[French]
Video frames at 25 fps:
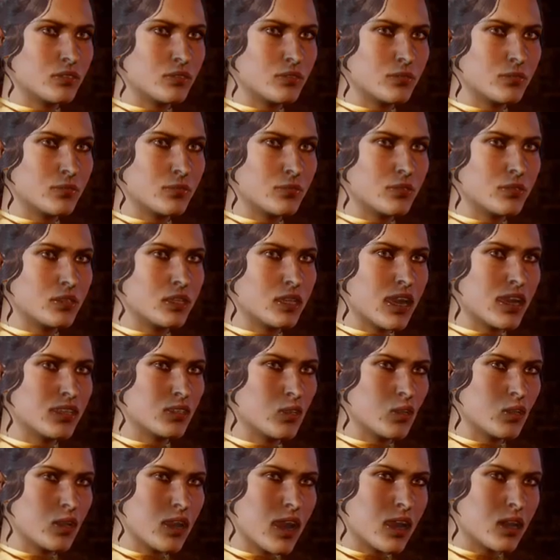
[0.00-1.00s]
Bien
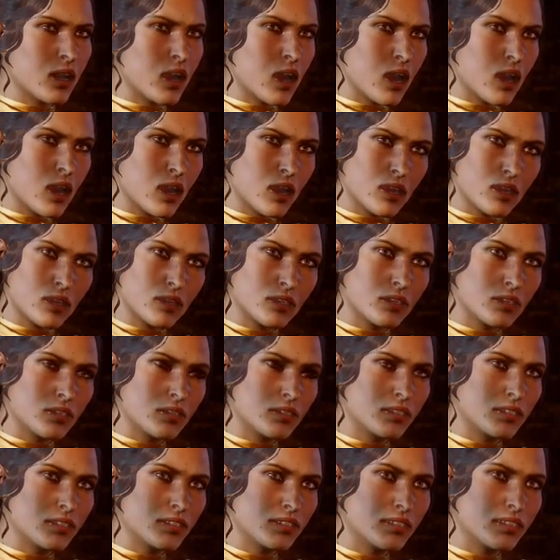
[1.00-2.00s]
sûr que non
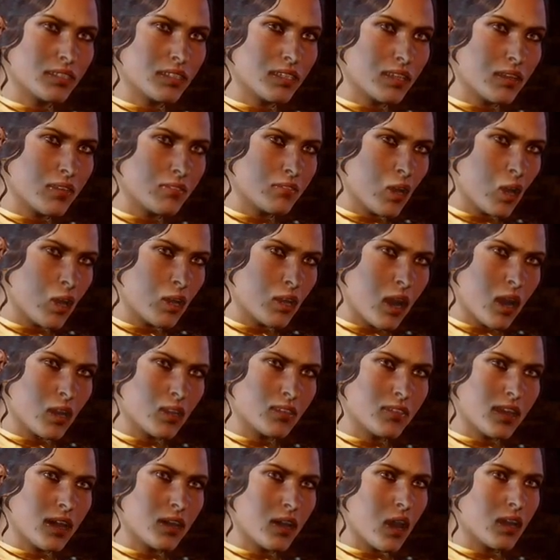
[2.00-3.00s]
s'il faut en
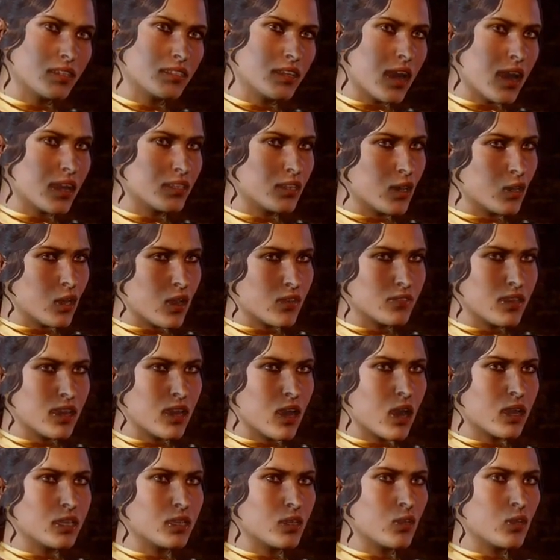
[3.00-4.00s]
arriver là, ce sera fait
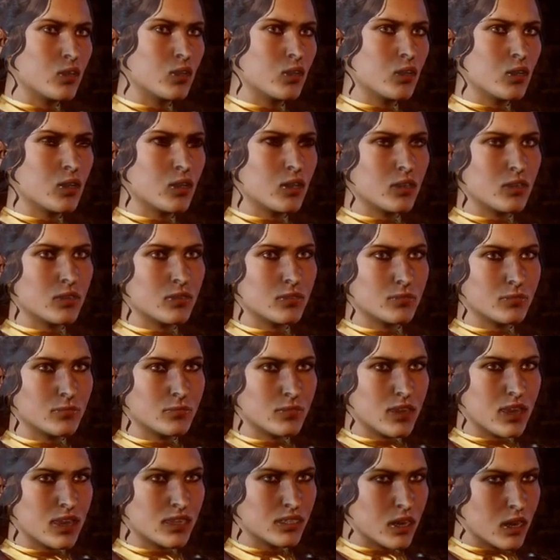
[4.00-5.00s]
ailleurs.
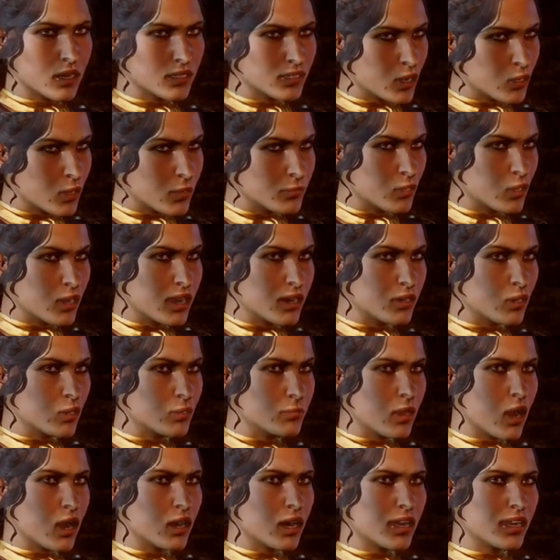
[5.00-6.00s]
Mais ce ne sera peut-être
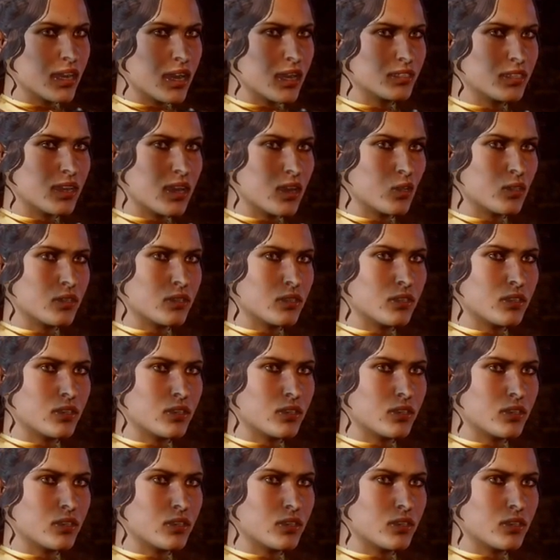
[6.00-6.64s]
pas nécessaire.